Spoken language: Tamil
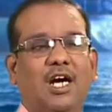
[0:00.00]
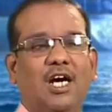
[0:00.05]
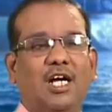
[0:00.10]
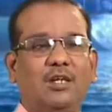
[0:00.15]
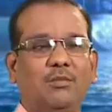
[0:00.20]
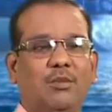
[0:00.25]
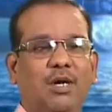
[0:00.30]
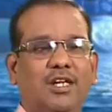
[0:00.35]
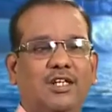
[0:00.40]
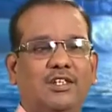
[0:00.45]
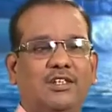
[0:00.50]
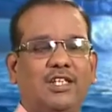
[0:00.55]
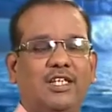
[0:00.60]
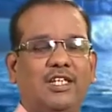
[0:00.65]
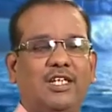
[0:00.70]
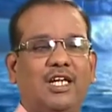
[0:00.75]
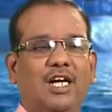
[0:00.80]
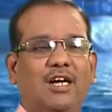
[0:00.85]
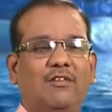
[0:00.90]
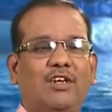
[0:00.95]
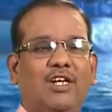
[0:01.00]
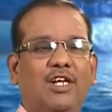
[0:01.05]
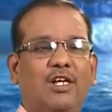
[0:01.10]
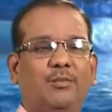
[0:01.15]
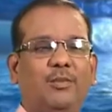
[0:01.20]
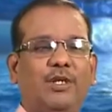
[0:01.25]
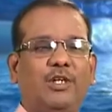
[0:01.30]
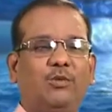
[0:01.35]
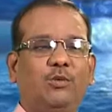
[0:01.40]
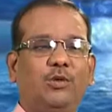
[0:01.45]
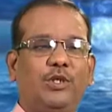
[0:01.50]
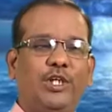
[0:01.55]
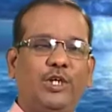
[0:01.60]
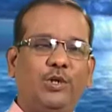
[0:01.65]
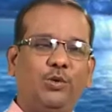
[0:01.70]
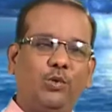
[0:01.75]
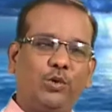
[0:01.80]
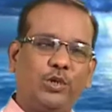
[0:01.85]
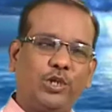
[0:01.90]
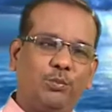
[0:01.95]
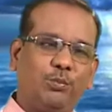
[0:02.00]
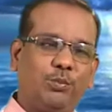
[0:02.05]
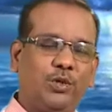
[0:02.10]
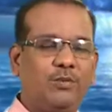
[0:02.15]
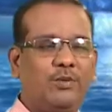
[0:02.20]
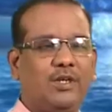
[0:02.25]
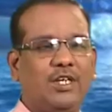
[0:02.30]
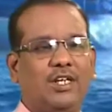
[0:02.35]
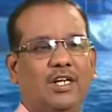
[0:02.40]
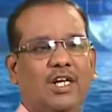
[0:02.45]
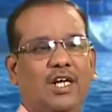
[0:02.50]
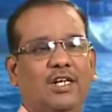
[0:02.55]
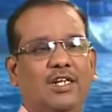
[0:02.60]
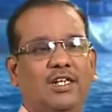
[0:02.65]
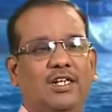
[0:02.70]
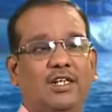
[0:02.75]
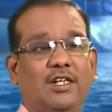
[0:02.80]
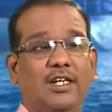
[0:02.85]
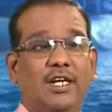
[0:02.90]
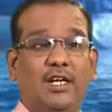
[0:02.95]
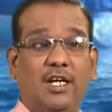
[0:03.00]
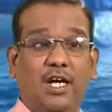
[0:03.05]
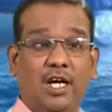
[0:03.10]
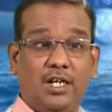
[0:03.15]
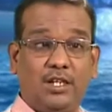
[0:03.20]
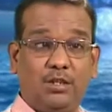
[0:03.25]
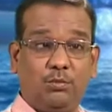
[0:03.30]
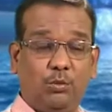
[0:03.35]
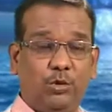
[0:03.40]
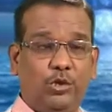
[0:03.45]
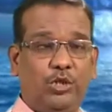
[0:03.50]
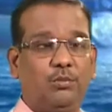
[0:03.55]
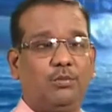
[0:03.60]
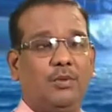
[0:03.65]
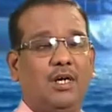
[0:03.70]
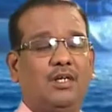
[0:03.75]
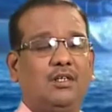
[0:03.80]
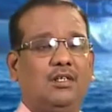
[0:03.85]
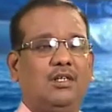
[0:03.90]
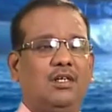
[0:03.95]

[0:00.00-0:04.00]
அனுமானத்தை அவர்கள் மிகவும் கீழ்நோக்கி போய்விடுகிறார்கள் என்னால் இது முடியுமா